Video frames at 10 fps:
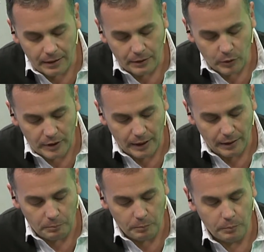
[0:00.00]

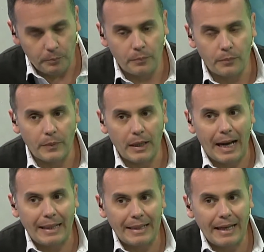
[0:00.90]
nuestra mm,
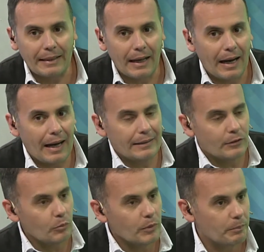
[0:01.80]
Aldana,
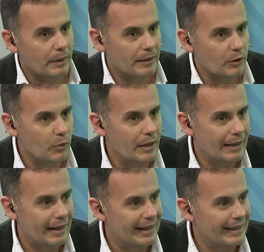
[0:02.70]
nombre
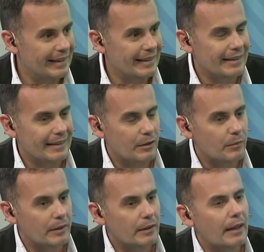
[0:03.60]
particular, Aldana
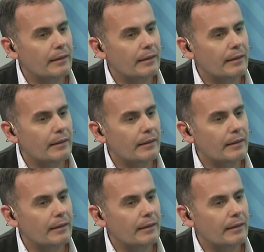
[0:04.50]
Gilman.